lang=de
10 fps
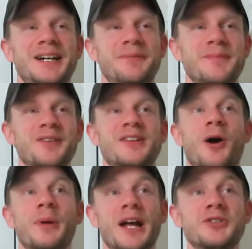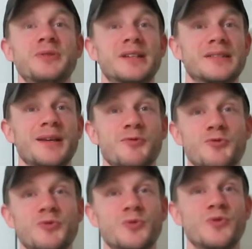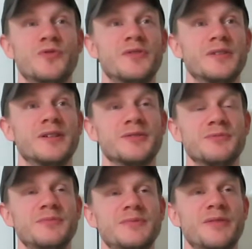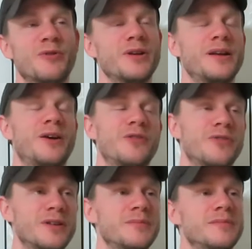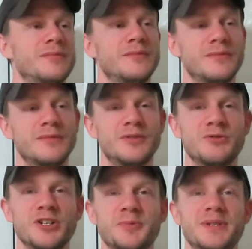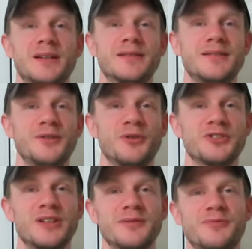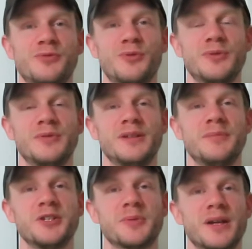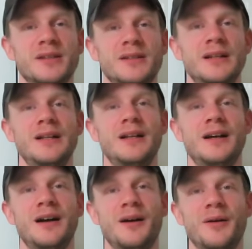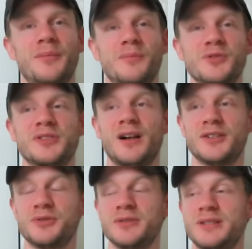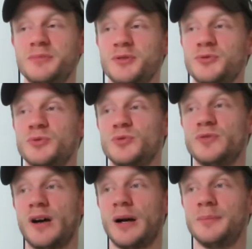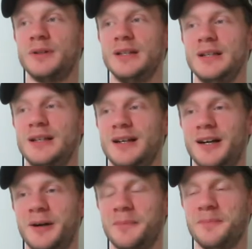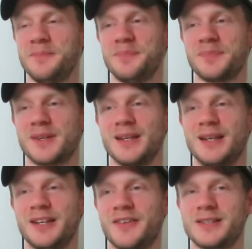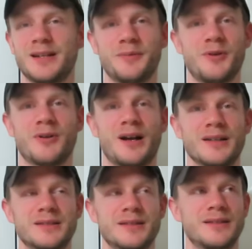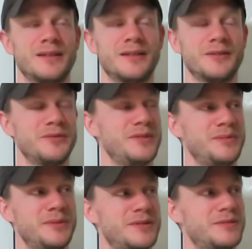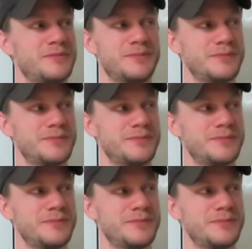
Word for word: Ähm, also ich glaube, der hat schon einen extrem guten Ruf. Ne? Also mir wurde der auch von einem Schulterspezialisten in Deutschland empfohlen und dementsprechend ähm, muss er halt schon einen ziemlich guten Ruf haben. Ähm, ich fände es dann aber auch krass, dass er da irgendwie mit,